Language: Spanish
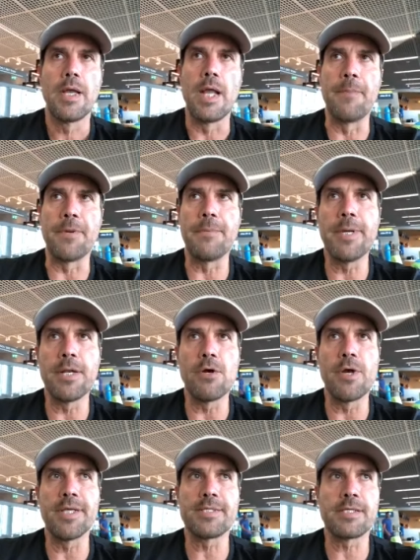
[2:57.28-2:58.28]
El
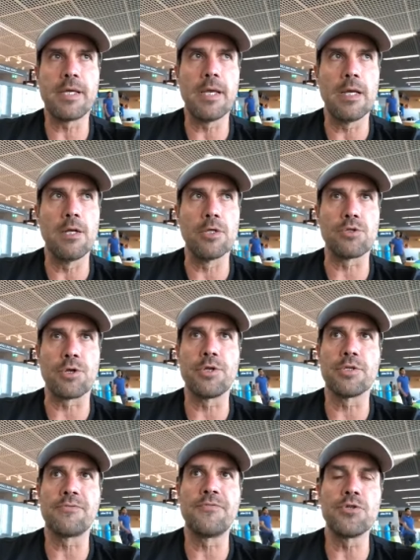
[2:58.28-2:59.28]
primero es que los
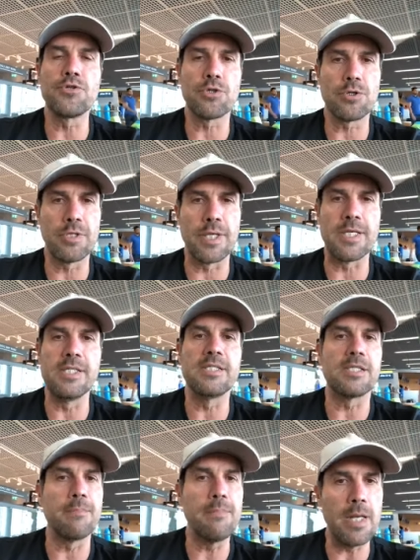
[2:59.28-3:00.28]
torneos Future de
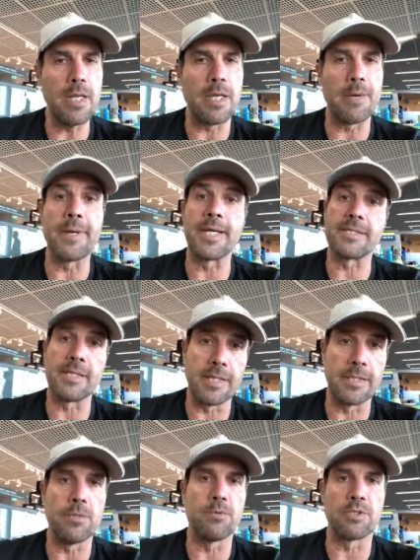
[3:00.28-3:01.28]
15.000 que van a ser
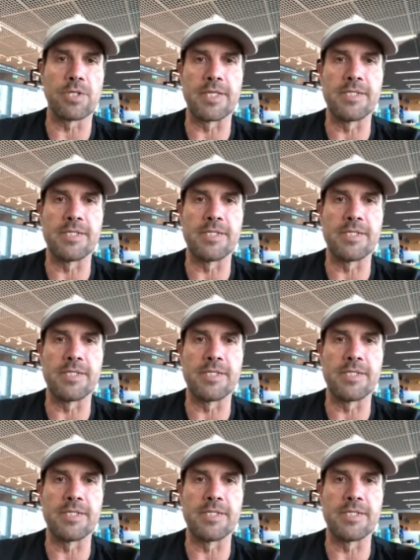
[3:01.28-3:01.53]
del circuito de